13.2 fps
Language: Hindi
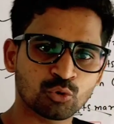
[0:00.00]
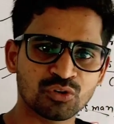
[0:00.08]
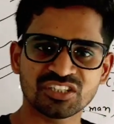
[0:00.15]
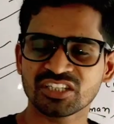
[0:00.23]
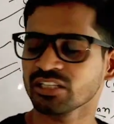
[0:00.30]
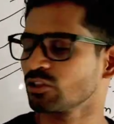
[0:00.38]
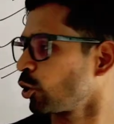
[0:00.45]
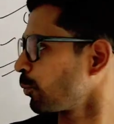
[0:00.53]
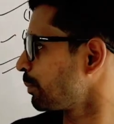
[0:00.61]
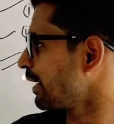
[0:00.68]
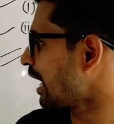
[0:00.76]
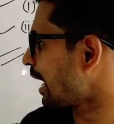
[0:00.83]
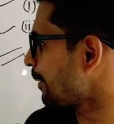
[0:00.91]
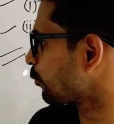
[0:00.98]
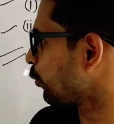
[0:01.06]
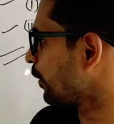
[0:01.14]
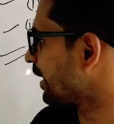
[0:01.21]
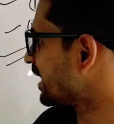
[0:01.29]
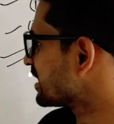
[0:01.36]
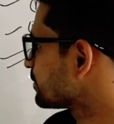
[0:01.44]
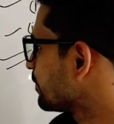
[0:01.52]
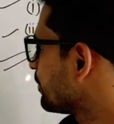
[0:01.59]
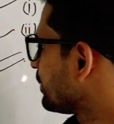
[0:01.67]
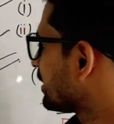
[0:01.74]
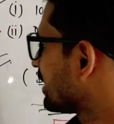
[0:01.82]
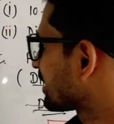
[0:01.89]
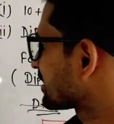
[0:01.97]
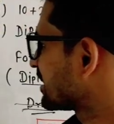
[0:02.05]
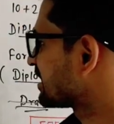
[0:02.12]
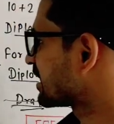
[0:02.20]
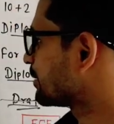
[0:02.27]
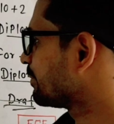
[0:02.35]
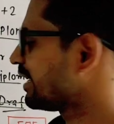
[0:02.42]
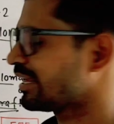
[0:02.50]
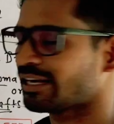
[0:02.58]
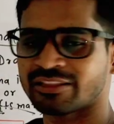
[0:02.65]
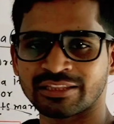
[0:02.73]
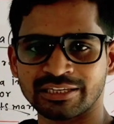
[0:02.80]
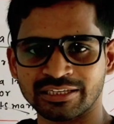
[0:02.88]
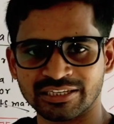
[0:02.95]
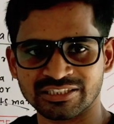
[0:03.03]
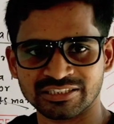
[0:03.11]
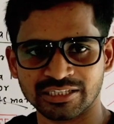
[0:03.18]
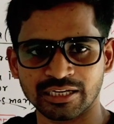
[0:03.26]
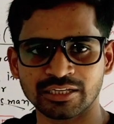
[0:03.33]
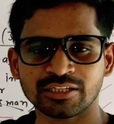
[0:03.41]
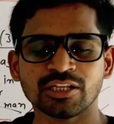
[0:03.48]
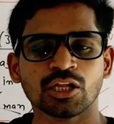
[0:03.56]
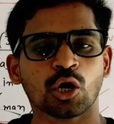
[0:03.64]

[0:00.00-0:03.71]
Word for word: तो निश्चित तौर पे आपको एज में भी रिलैक्सेशन मिलेगा थ्री इयर्स का